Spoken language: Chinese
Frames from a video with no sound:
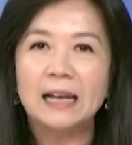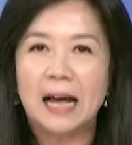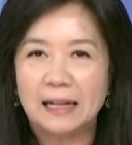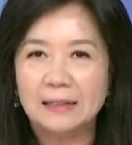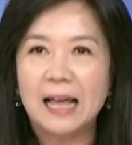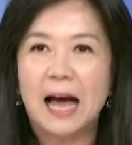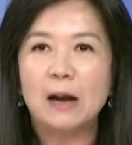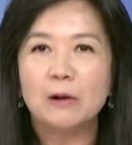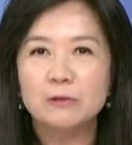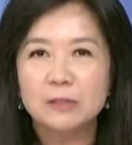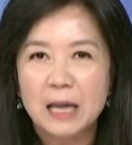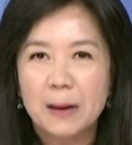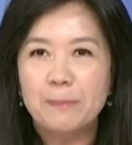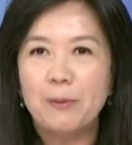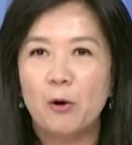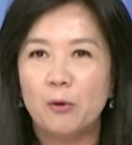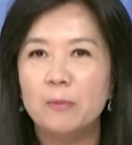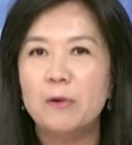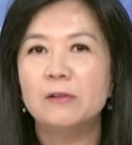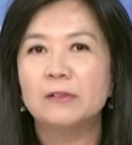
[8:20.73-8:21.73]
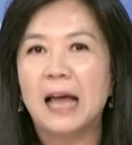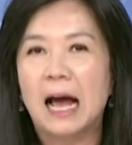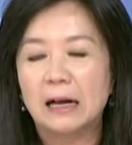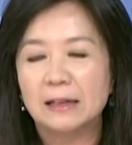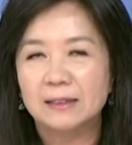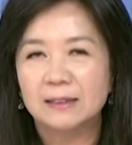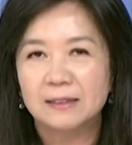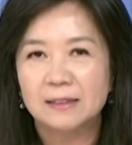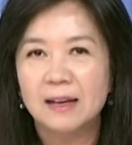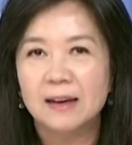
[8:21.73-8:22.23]
亚大陆在捧茂大
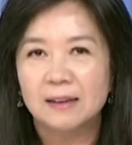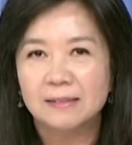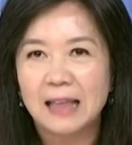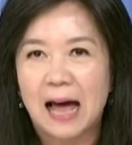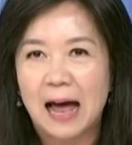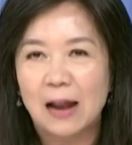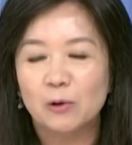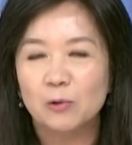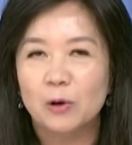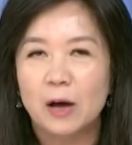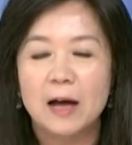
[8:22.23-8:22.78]
那个大陆，